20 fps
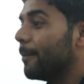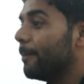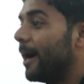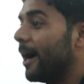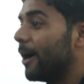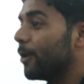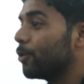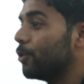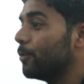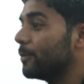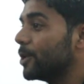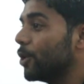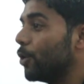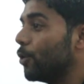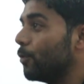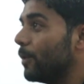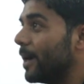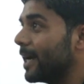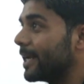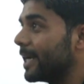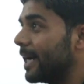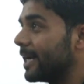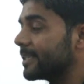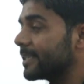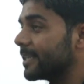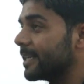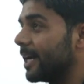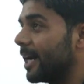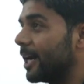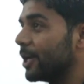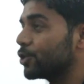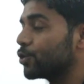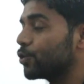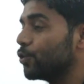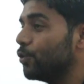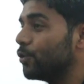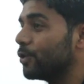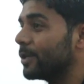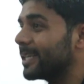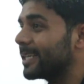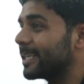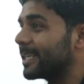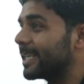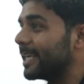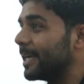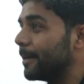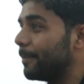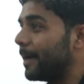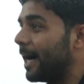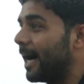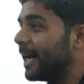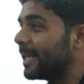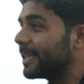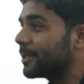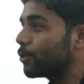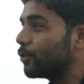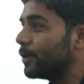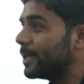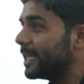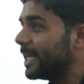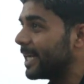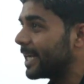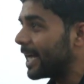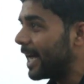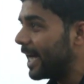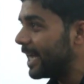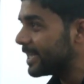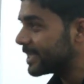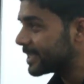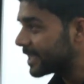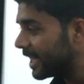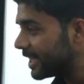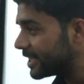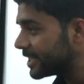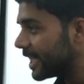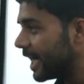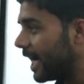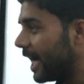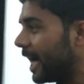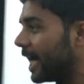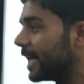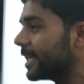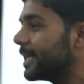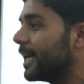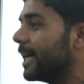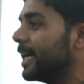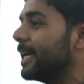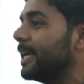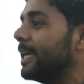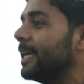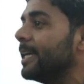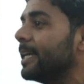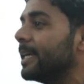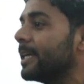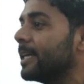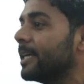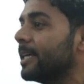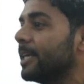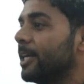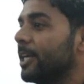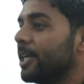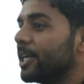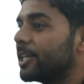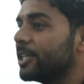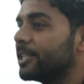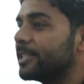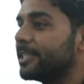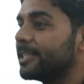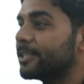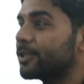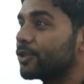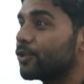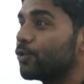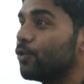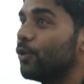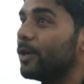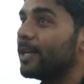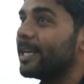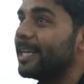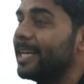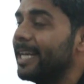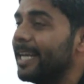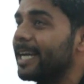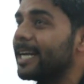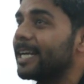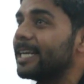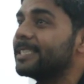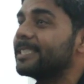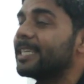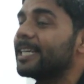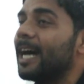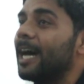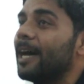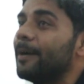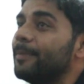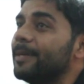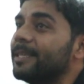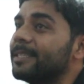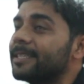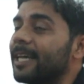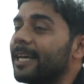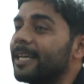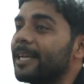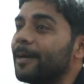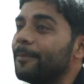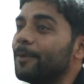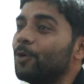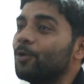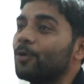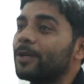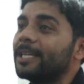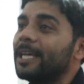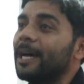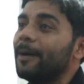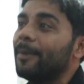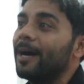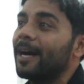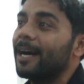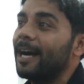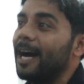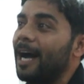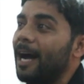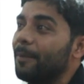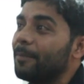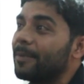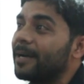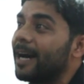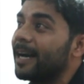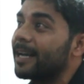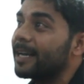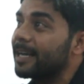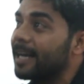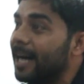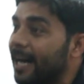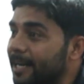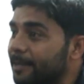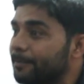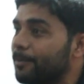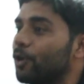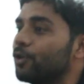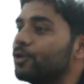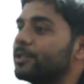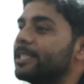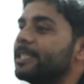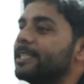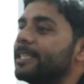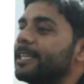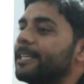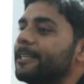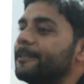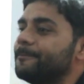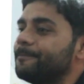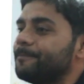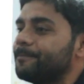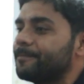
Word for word: मालूम ये हुआ कि असर आशूर के बाद कोई एक ऐसा जिहाद है कि जिसको लेकर जनाब जैनब उरिया मकाम घर घर पहुँची हैं